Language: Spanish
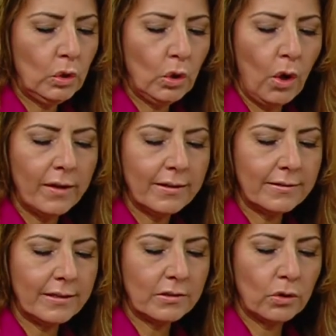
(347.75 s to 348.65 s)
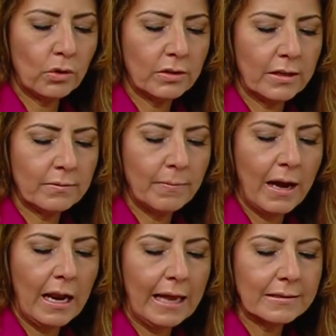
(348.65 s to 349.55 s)
Todas estas cosas
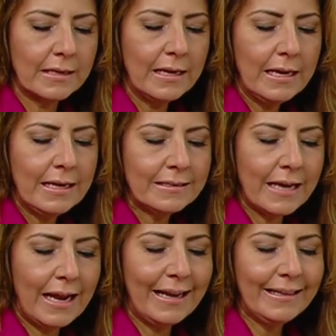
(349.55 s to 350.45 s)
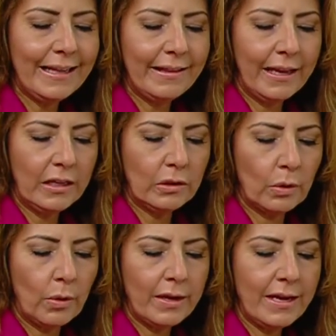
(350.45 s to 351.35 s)
malas salen de
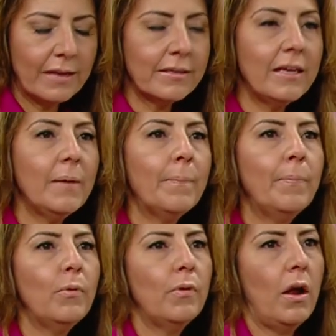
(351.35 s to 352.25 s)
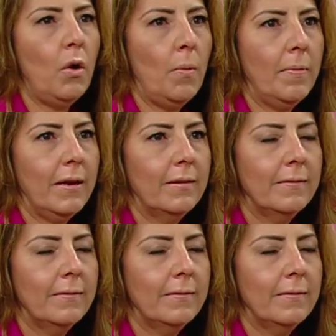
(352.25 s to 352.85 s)
dentro y hacen impuro al hombre.